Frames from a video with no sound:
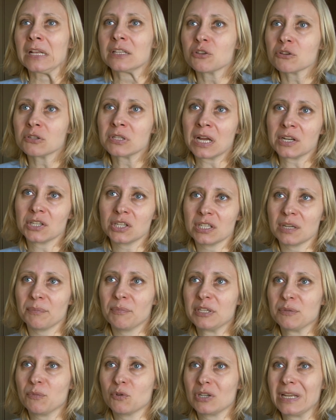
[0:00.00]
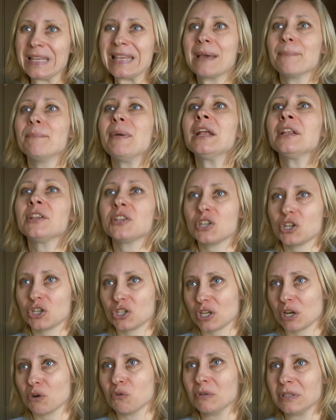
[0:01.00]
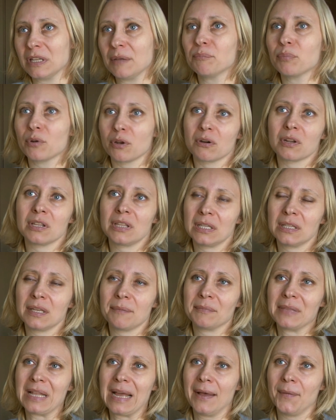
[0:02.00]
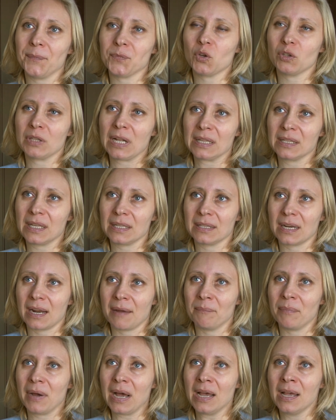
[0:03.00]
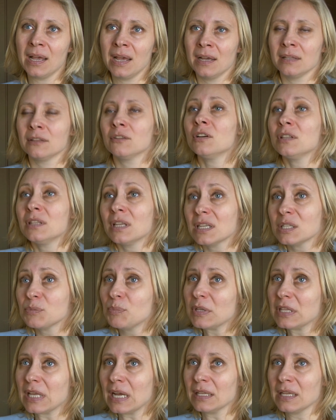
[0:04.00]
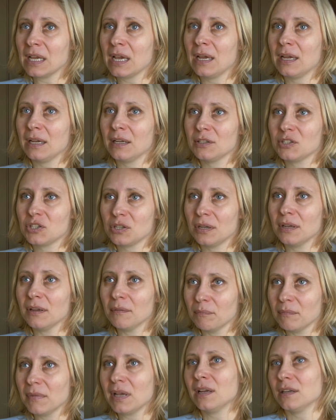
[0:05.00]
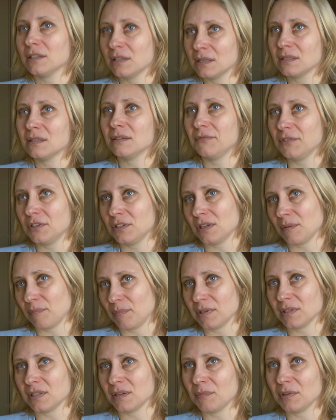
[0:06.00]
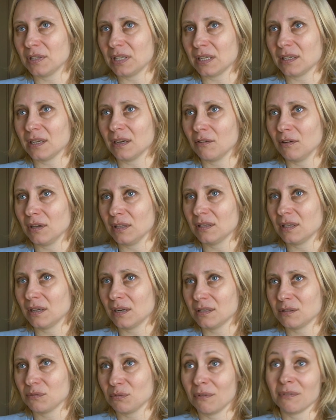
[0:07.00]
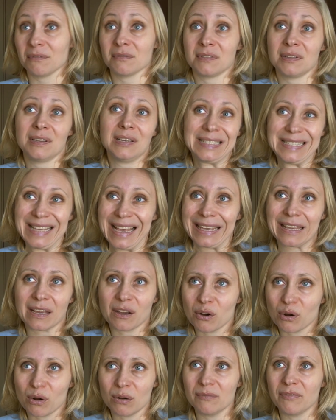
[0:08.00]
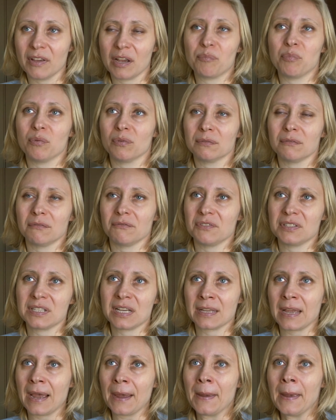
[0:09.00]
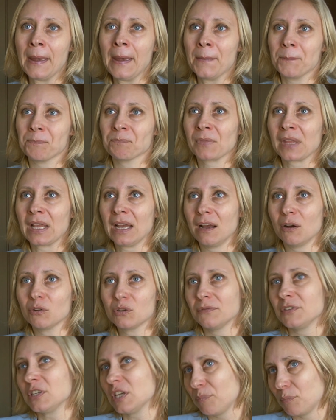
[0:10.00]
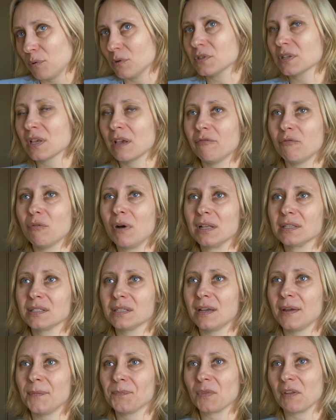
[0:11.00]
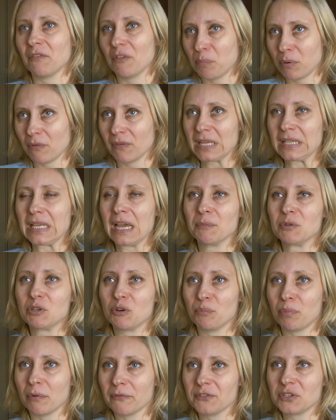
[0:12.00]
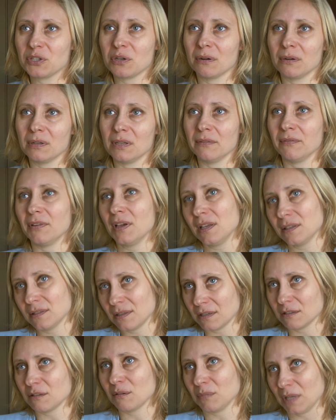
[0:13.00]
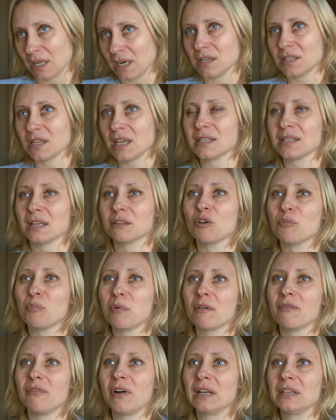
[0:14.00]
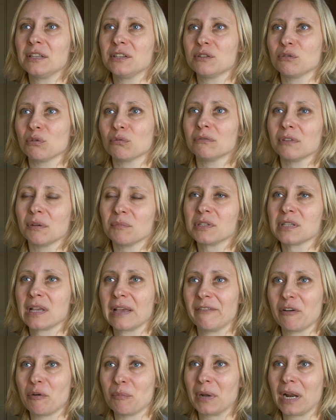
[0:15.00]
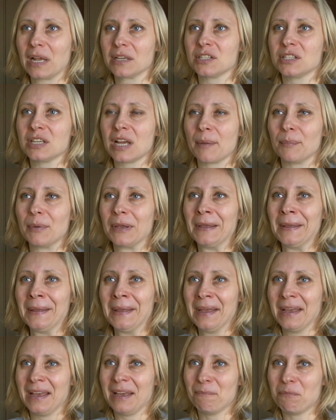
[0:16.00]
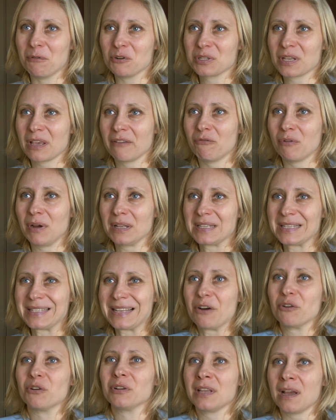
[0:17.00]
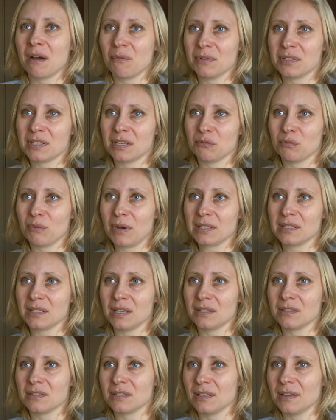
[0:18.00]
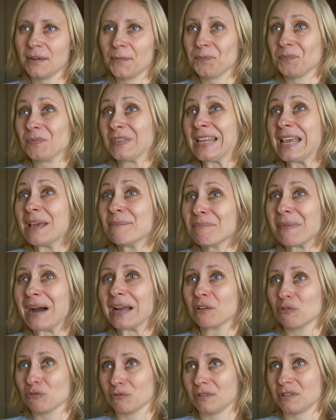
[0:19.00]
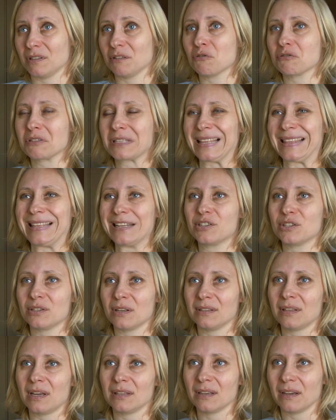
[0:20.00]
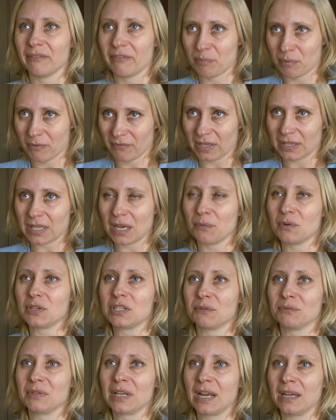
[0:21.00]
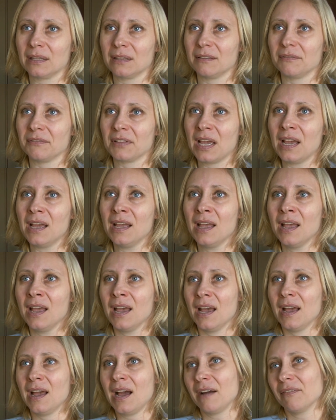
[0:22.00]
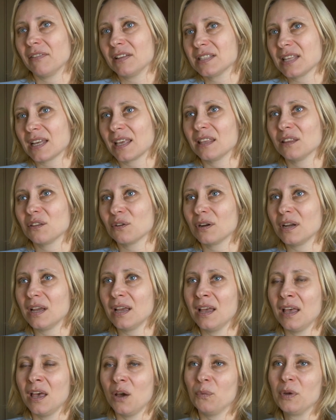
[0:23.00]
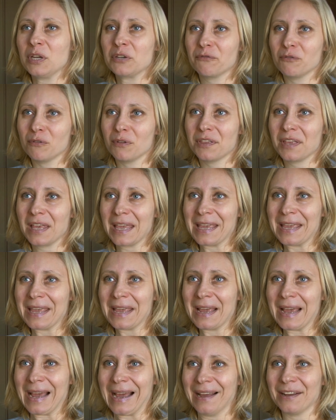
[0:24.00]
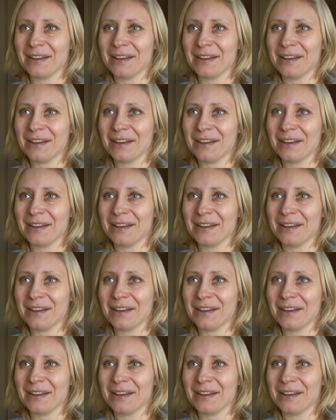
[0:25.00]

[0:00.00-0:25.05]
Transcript: co znaczy, że być może nie będzie szczególnym priorytetem dla Donalda Trumpa. No i teraz pytanie, czy my rzeczywiście będziemy dla niego interesujący z jakiegokolwiek punktu punktu widzenia. Mm, oczywiście polskie władze wypowiadają się powściągliwie i zresztą należy je za to pochwalić. Trudno mi sobie wyobrazić, aby e, polskie władze zaogniały sytuację, czy nie mając dostatecznych danych wypowiadały się negatywnie, e, a więc takie trochę wishful thinking,